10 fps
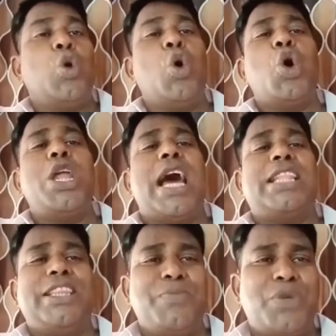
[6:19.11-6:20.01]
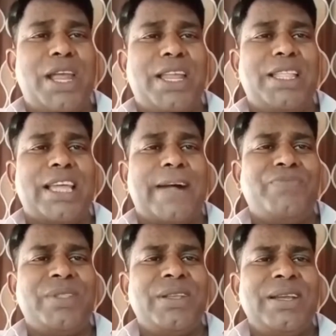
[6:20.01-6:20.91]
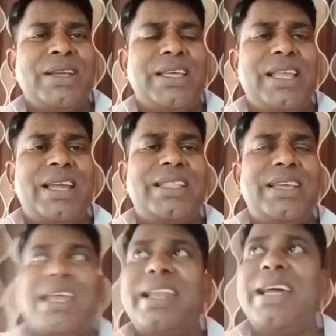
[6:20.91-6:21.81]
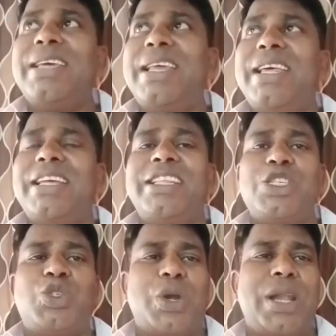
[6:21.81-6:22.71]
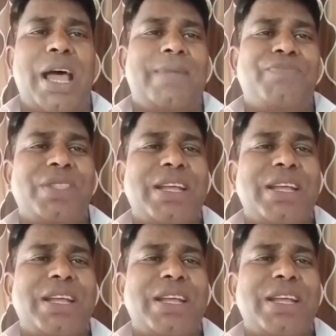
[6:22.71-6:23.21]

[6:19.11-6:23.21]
கோலியாத்தை முயடித்தான் இதிலிருந்து என்ன தெரியுது என்று சொன்னால்